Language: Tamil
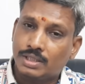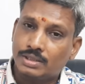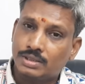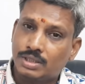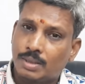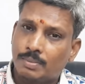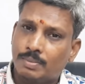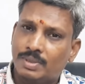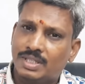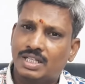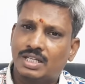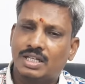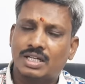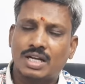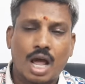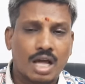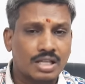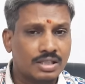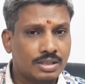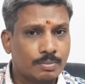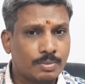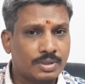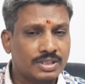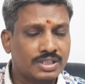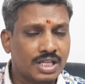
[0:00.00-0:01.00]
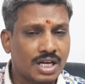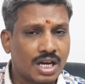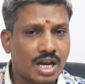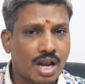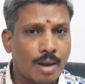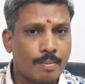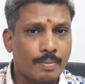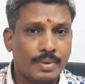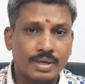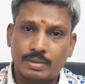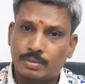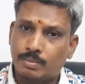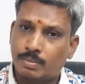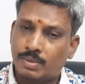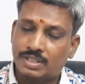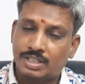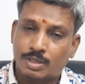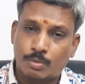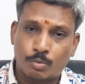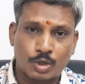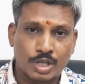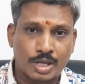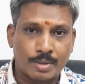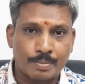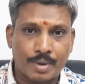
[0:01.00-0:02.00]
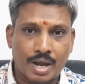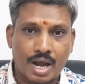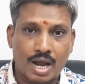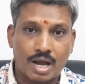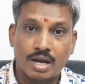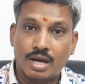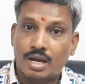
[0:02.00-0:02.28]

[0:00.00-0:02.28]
மகள் அனுமதி இல்லாமல் விற்க முடியுமா